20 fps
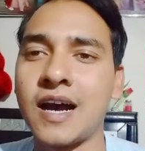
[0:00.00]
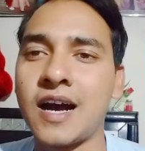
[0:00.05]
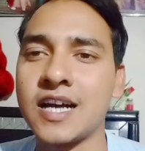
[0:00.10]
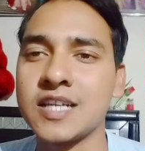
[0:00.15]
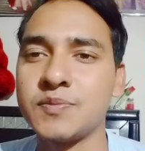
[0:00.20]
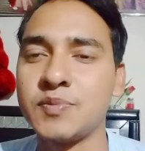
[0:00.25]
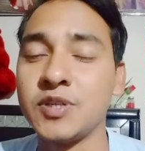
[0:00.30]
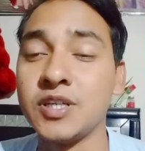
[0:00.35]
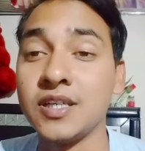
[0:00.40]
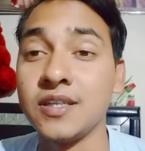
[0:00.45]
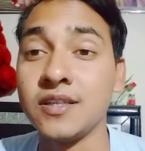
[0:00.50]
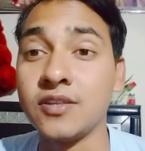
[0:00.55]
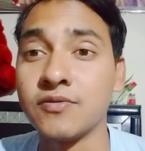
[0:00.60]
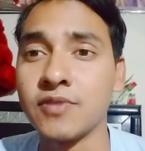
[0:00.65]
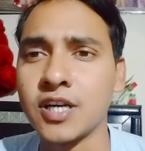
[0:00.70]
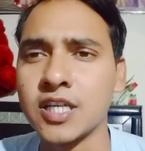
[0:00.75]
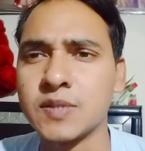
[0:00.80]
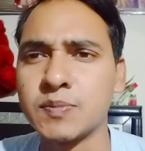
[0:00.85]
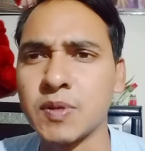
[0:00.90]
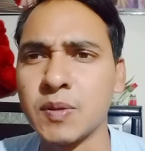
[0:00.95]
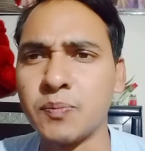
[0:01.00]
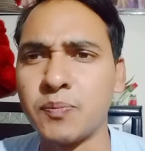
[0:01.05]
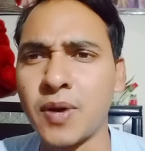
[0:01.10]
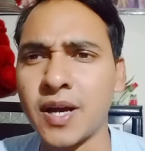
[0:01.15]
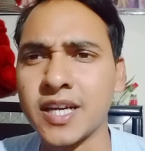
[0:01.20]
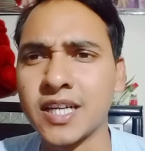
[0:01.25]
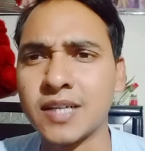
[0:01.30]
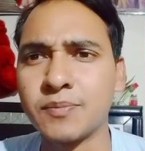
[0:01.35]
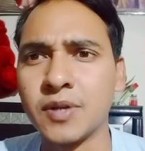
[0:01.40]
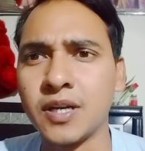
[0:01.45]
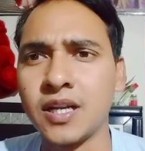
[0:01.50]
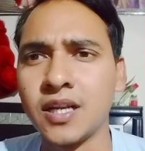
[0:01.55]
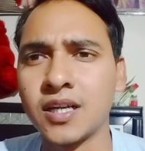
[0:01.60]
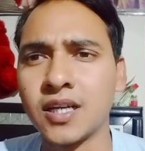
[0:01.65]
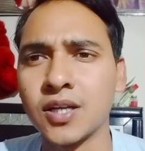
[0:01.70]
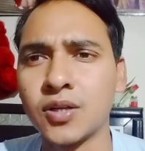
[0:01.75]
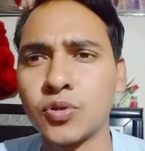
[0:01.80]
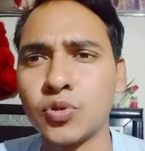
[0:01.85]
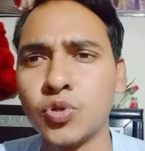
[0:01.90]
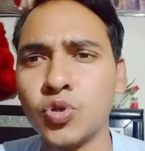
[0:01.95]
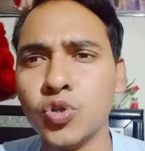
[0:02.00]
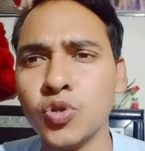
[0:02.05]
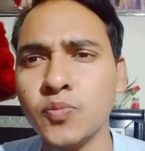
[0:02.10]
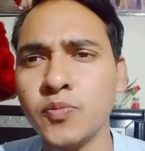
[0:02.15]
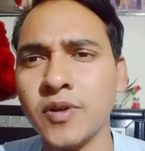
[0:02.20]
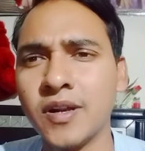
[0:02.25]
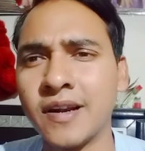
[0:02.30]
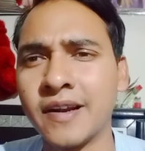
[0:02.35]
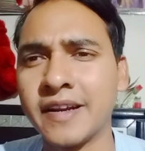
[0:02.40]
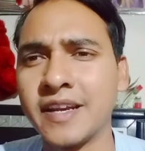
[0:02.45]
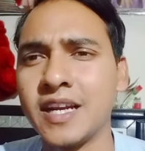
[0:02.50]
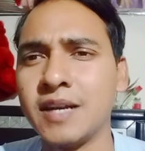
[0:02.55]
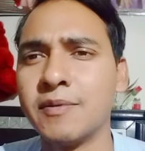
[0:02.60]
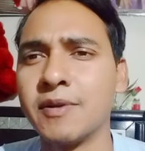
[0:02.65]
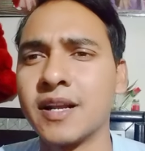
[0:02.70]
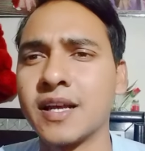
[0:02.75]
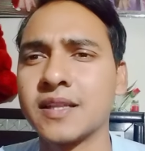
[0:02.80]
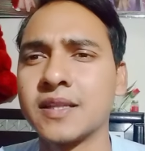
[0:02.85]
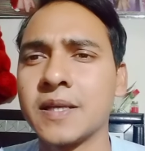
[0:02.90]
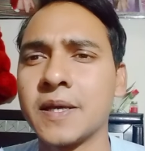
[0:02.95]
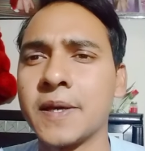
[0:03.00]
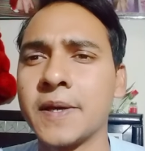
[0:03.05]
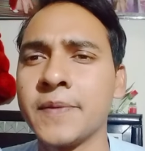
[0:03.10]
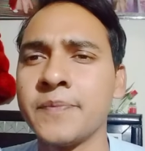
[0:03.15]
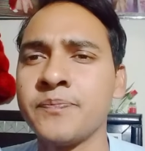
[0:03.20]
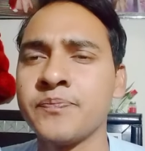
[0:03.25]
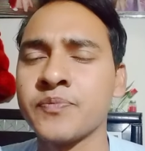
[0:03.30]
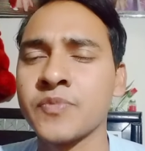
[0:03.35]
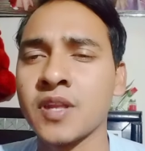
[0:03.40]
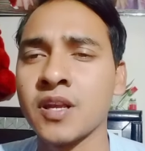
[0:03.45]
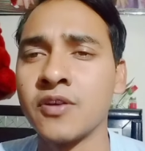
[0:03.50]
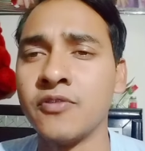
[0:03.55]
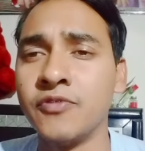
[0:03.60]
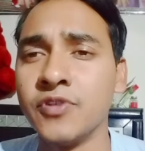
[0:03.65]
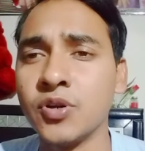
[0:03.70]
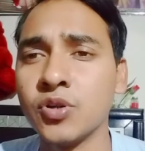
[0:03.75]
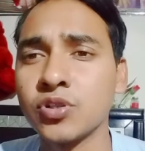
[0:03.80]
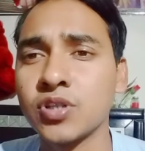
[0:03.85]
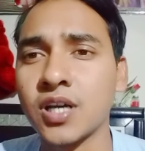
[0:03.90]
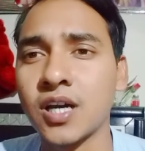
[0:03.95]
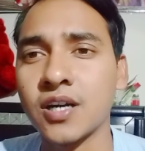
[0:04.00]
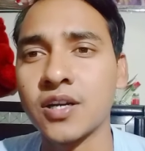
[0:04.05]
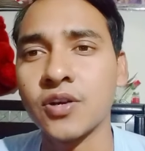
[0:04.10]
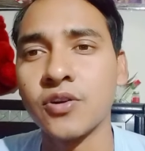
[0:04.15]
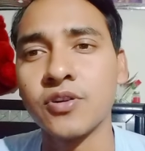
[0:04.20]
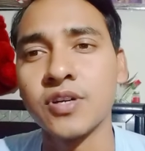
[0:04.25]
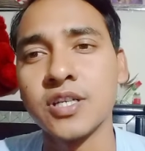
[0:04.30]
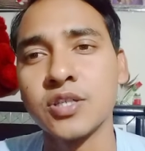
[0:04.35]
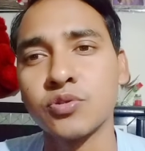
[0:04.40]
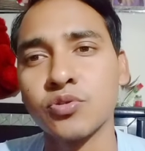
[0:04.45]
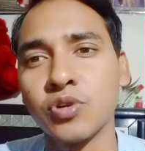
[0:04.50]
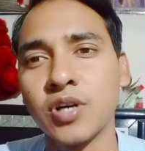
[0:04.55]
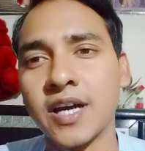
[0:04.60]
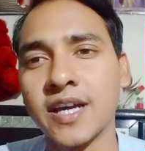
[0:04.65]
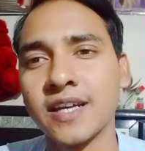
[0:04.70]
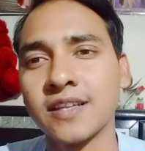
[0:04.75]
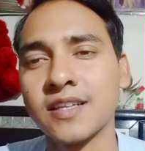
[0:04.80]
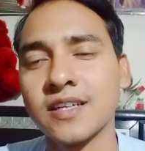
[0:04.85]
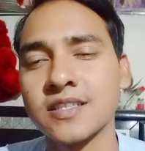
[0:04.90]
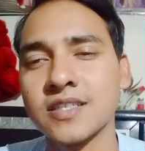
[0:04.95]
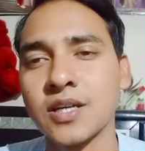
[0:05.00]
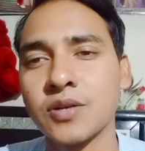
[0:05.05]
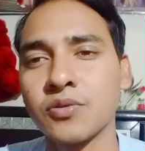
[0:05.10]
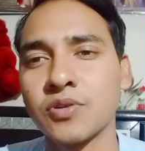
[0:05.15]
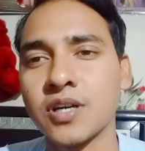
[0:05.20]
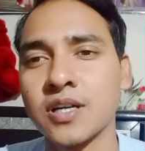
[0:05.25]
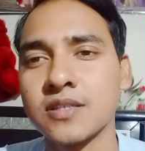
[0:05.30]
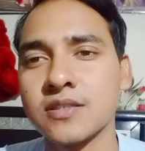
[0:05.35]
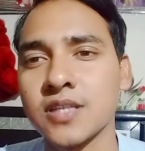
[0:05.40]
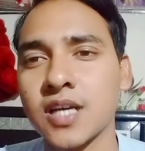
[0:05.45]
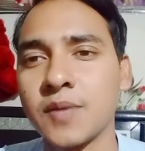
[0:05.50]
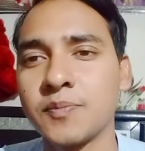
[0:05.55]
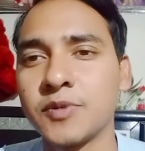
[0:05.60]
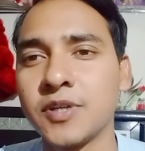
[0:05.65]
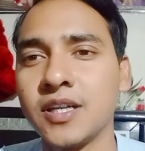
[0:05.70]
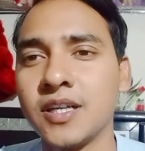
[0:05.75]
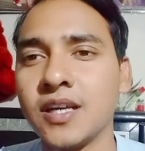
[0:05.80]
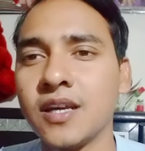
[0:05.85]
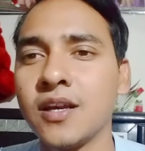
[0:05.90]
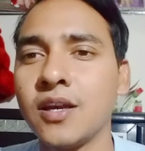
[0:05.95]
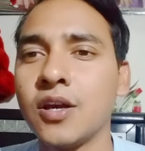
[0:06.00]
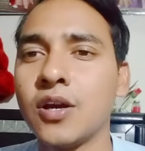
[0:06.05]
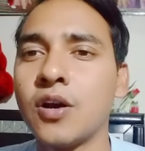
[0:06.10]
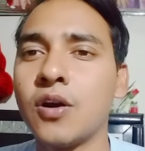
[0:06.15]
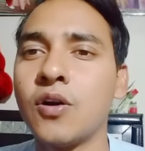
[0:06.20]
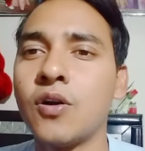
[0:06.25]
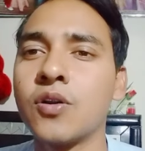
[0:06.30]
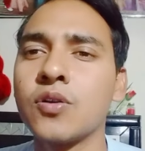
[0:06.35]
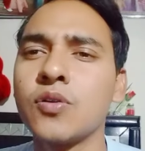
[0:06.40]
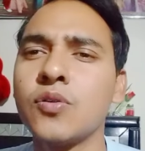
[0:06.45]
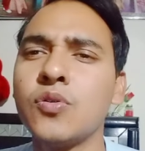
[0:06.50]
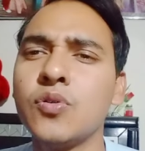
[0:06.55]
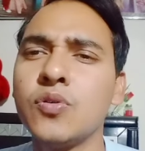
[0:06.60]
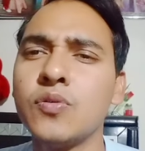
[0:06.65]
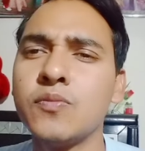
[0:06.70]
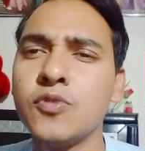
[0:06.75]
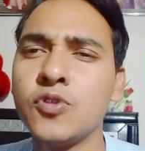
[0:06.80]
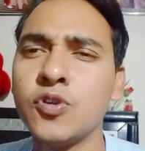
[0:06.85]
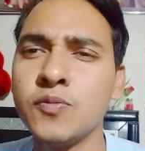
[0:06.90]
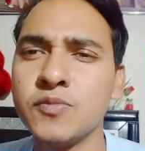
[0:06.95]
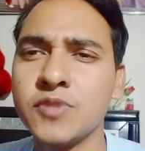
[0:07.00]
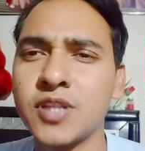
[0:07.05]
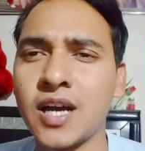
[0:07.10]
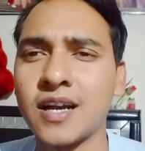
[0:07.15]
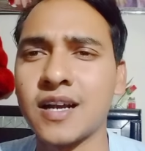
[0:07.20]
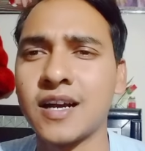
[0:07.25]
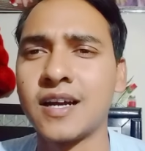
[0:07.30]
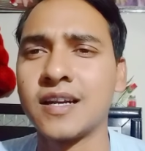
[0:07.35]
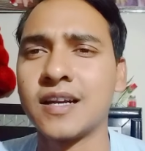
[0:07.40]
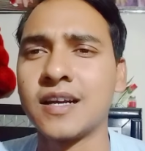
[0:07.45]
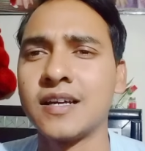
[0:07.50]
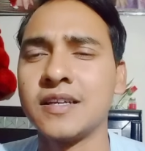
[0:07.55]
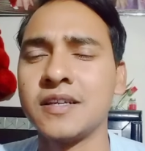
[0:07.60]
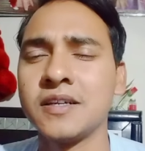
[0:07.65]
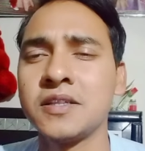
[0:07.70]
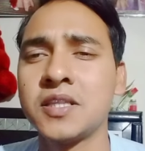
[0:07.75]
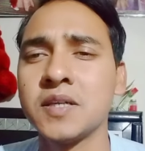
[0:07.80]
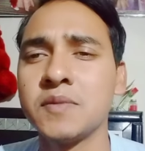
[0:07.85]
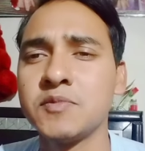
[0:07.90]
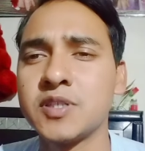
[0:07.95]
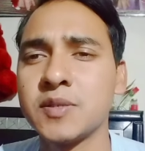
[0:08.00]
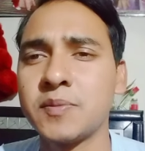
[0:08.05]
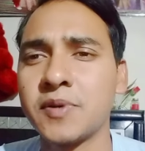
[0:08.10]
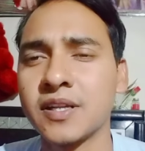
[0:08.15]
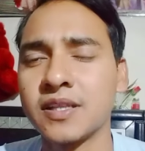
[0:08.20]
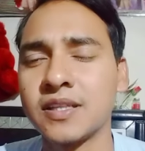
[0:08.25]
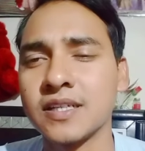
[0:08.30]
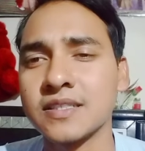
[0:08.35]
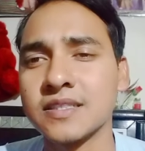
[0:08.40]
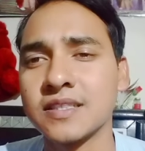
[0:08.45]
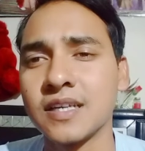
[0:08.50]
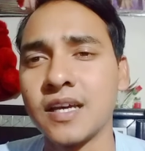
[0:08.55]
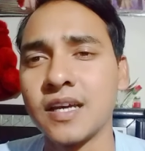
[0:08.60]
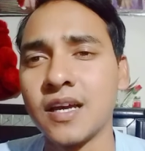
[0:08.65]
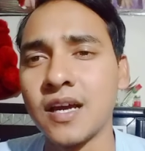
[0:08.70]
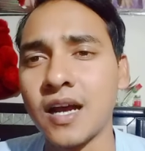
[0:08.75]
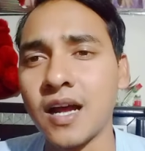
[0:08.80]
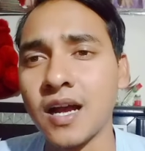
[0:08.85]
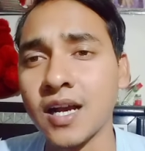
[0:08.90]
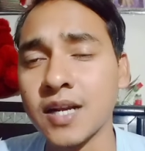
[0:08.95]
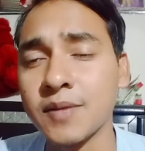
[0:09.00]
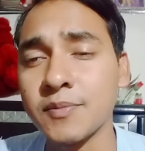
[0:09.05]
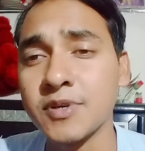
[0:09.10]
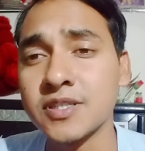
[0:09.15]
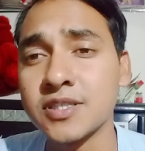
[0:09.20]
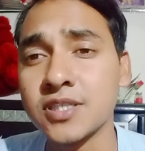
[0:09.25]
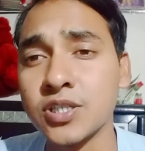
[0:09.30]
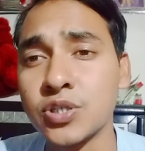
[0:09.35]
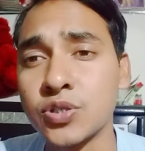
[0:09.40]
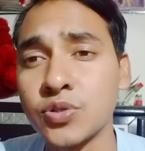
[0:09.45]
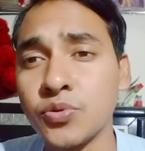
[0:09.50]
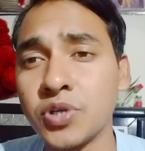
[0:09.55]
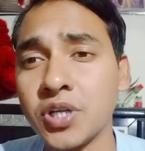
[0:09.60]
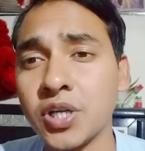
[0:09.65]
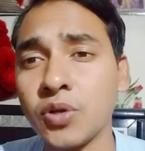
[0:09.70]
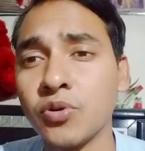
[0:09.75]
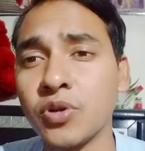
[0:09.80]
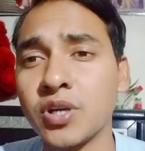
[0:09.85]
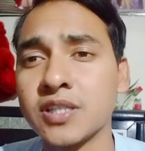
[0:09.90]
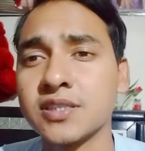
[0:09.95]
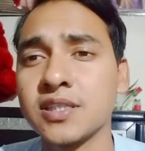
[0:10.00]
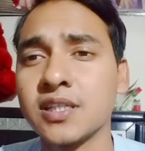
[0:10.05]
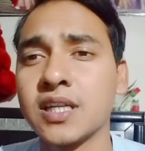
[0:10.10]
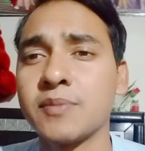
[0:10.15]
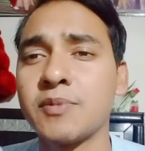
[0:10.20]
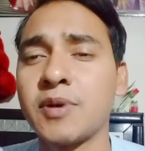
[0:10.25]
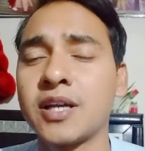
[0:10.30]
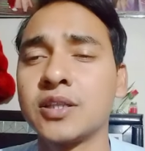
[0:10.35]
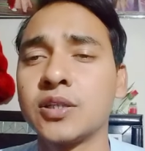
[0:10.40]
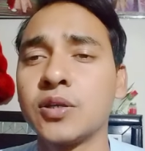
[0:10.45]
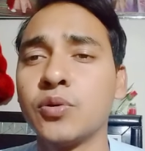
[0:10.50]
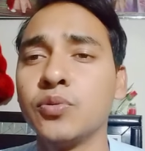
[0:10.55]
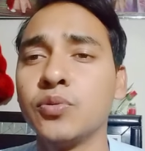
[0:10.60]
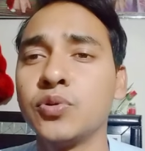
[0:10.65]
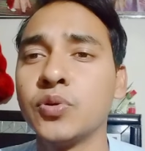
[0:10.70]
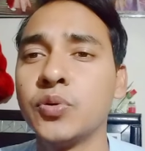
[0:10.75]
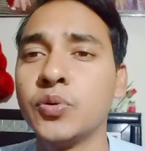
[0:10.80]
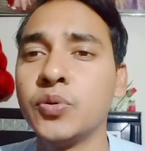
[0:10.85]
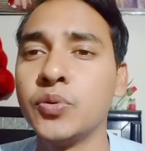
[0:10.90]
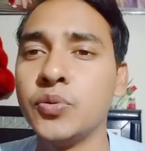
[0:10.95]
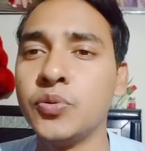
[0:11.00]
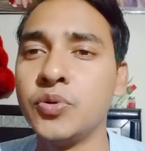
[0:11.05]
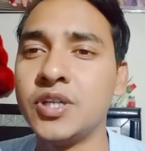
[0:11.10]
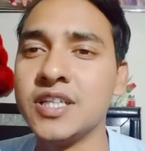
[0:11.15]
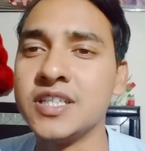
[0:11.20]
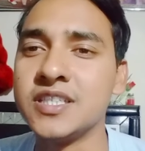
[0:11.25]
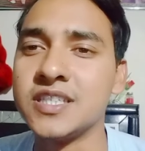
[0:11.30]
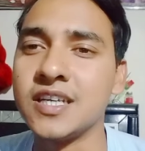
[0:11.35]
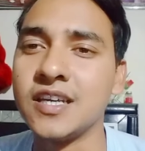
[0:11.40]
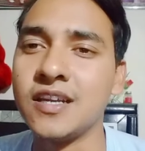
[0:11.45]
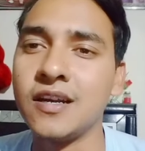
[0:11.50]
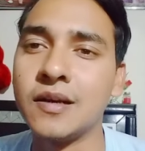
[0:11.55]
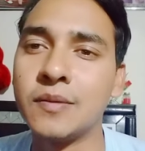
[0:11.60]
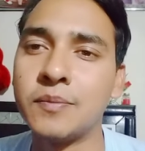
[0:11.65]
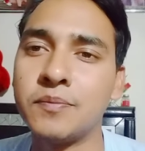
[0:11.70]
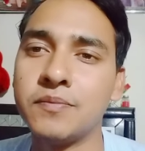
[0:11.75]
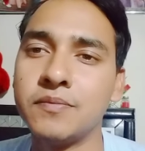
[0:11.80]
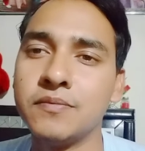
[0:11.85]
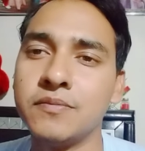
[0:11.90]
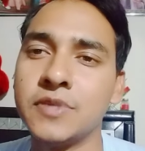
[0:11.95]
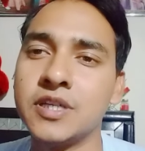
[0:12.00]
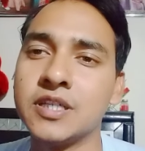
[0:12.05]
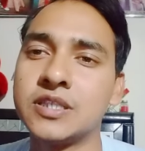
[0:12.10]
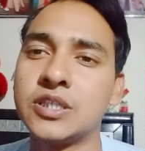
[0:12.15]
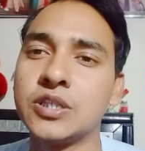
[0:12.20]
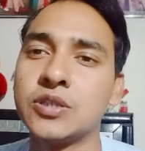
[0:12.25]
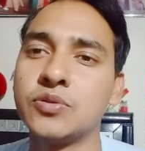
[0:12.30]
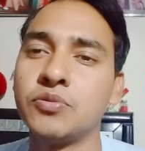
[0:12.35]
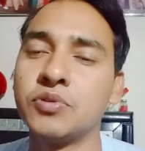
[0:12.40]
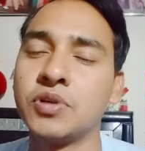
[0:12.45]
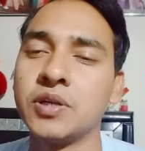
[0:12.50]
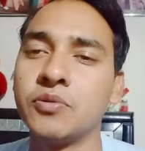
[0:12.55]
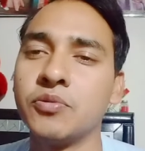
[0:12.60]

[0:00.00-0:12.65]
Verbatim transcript: आज भी युवा इस पर बाइक पे लेके खूब रील बनाते हैं विनोद राठौर ने इसको गाया था शाहरुख खान साहब के लिए और उमदा गाना एकदम ज़बरदस्त अगर मैं इसकी शूटिंग लोकेशन की बात करूँ तो ऊटी झील में इसकी शूटिंग